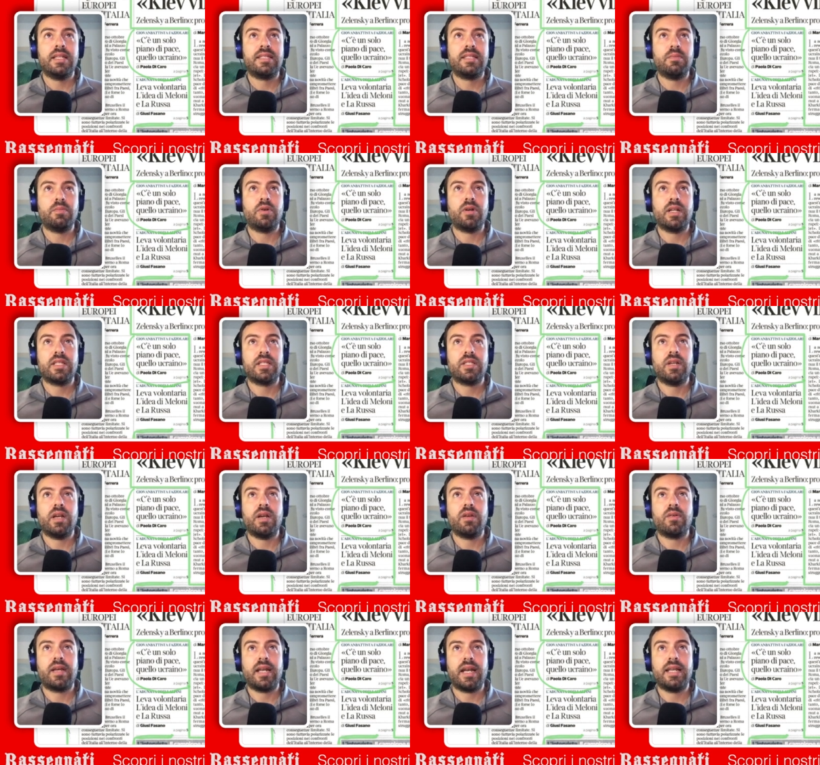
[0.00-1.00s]
nel simbolo
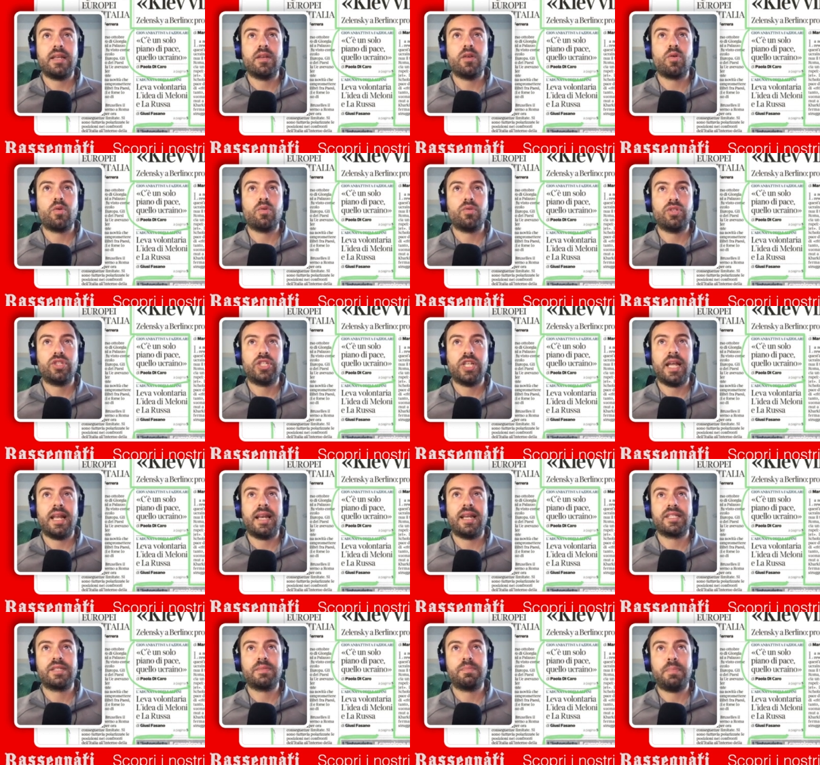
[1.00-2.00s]
nazionale ucraino non c'è
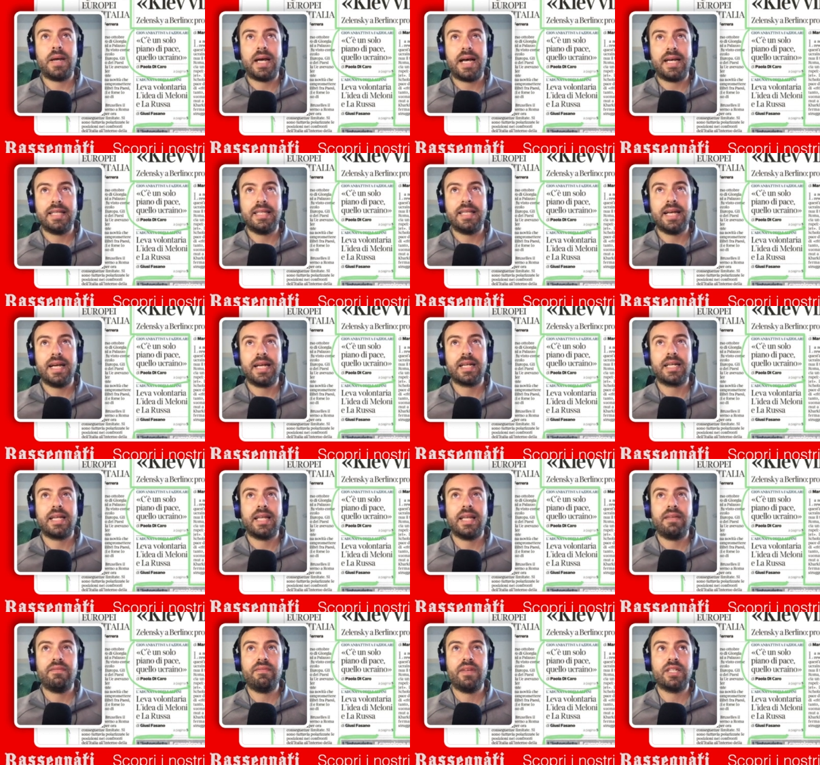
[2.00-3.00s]
la spada
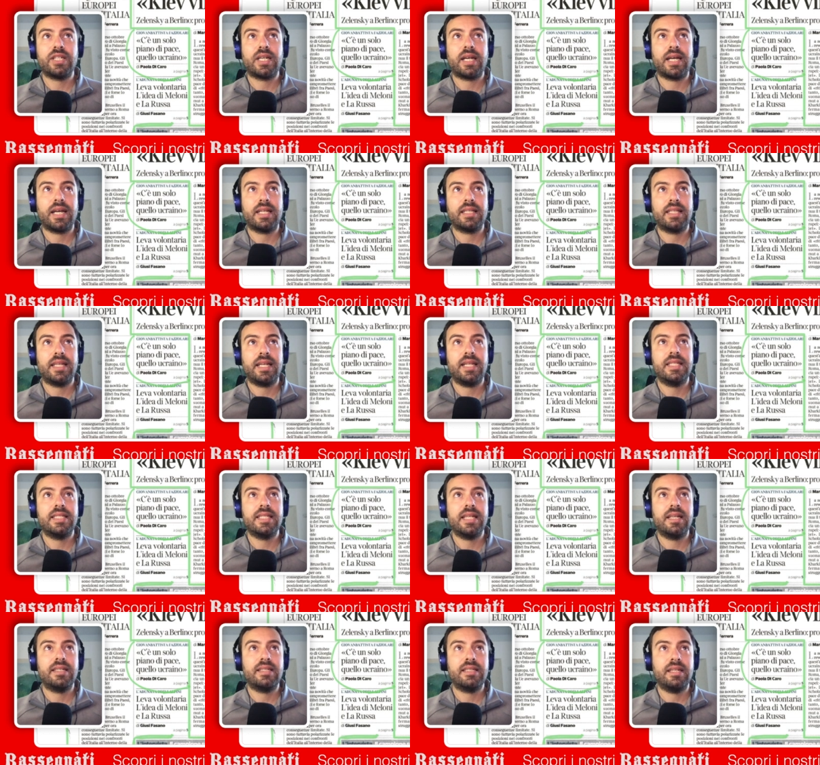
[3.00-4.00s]
che invece
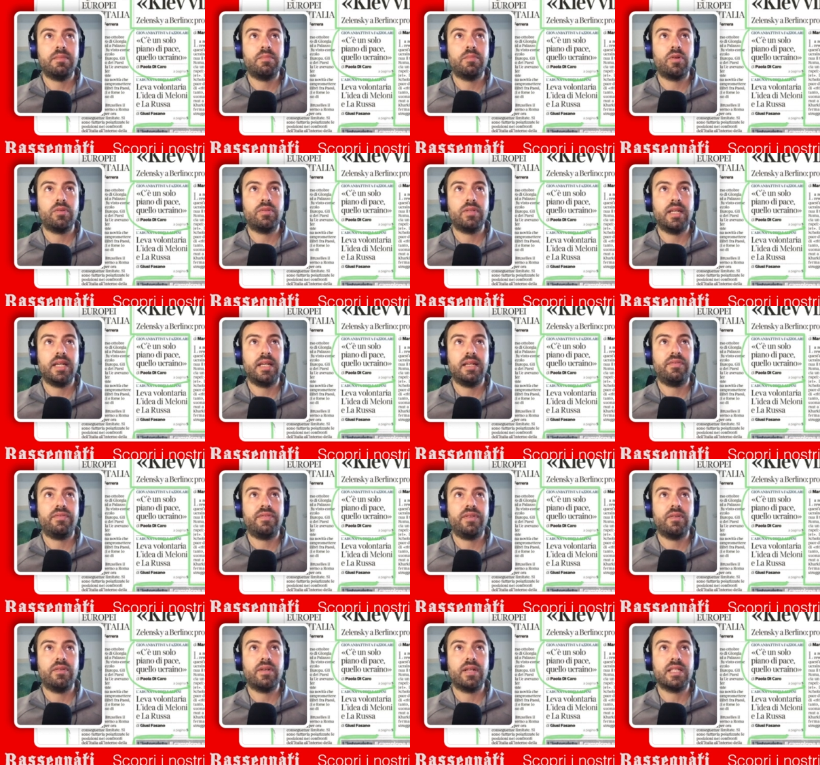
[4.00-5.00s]
caratterizza il simbolo dei
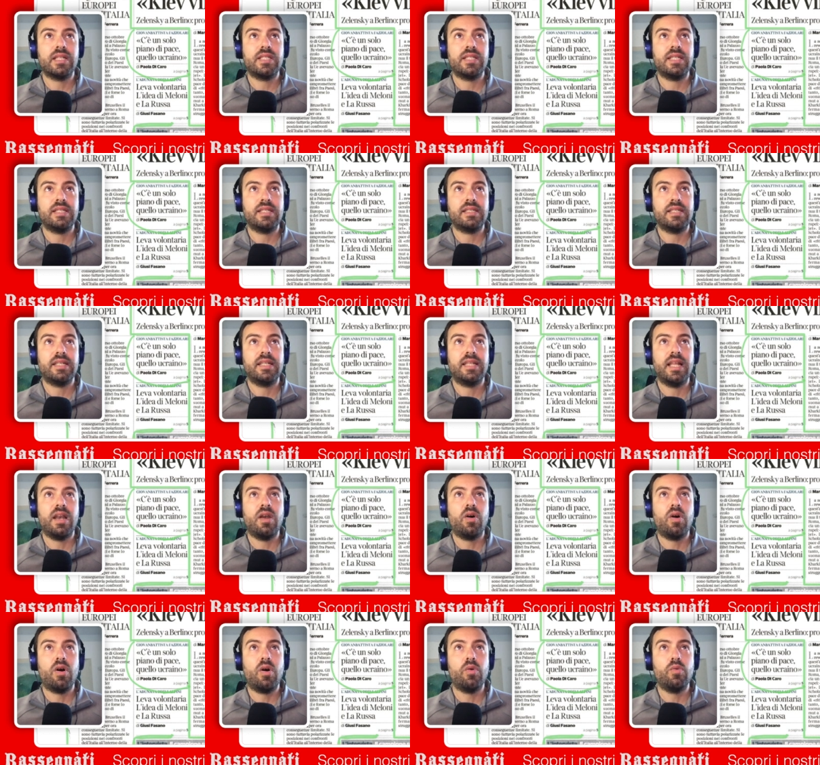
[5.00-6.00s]
filonazisti
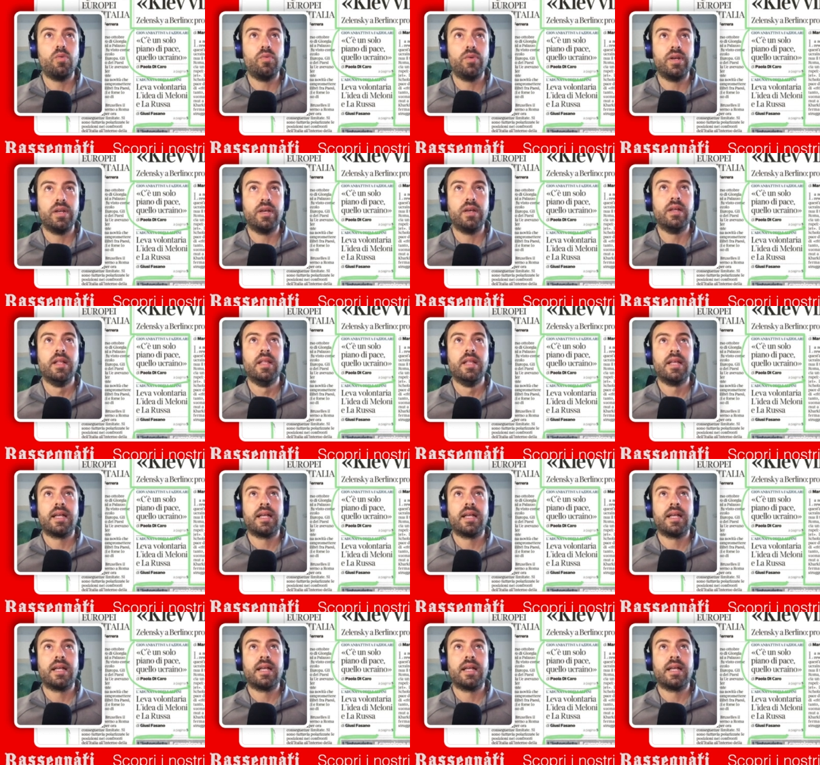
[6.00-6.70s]
dell'OUN,